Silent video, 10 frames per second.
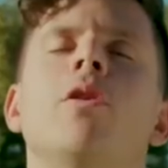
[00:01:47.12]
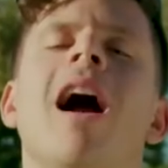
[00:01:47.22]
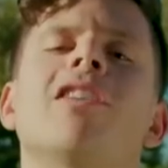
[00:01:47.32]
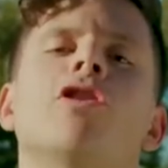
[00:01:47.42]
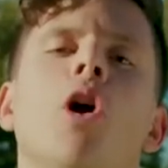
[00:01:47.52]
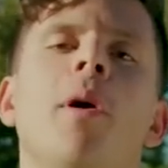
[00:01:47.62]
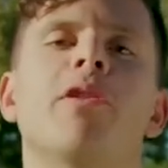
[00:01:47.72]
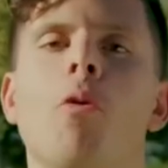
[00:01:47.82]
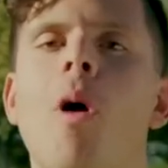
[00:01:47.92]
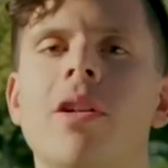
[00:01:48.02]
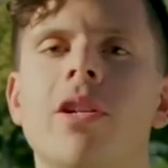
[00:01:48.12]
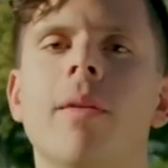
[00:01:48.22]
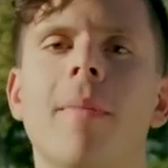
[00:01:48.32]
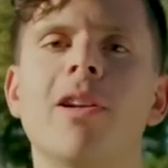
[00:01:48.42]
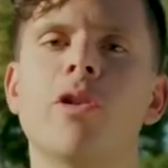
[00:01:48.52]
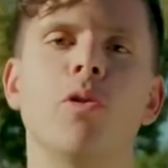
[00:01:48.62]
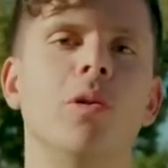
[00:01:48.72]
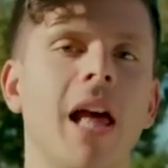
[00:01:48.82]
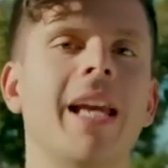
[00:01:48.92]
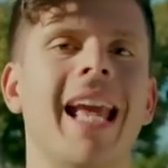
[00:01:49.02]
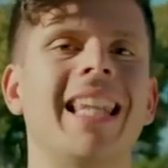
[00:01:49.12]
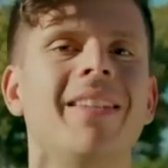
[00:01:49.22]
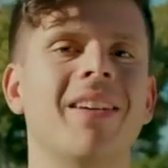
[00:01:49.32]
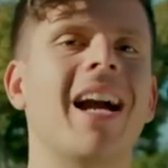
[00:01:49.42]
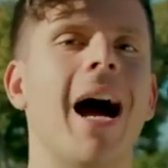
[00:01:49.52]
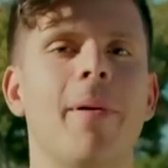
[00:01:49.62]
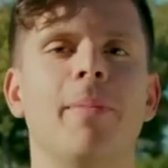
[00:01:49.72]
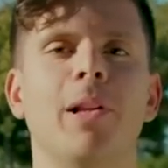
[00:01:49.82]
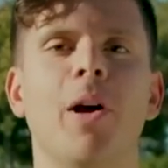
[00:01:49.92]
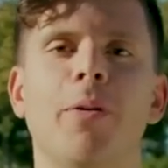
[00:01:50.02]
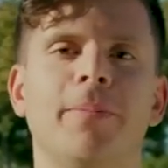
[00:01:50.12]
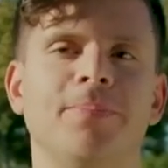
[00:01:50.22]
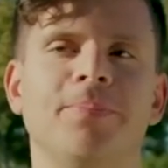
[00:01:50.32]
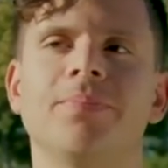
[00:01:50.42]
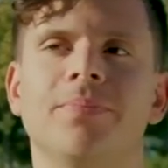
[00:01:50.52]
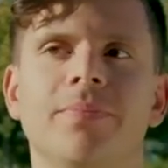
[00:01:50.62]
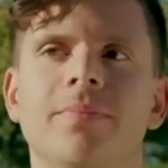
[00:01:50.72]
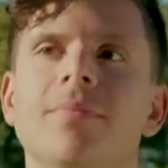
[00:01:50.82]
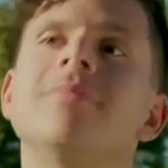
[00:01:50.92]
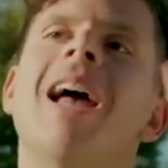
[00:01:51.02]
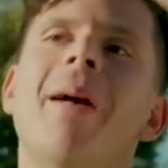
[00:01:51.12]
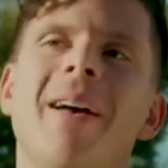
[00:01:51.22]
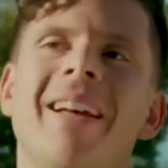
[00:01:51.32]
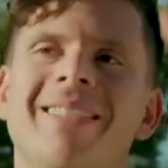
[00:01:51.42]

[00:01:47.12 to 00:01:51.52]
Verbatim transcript: большое за просмотр. Я надеюсь, что вам понравилось, и вы поставите на это видео лайк. Привет,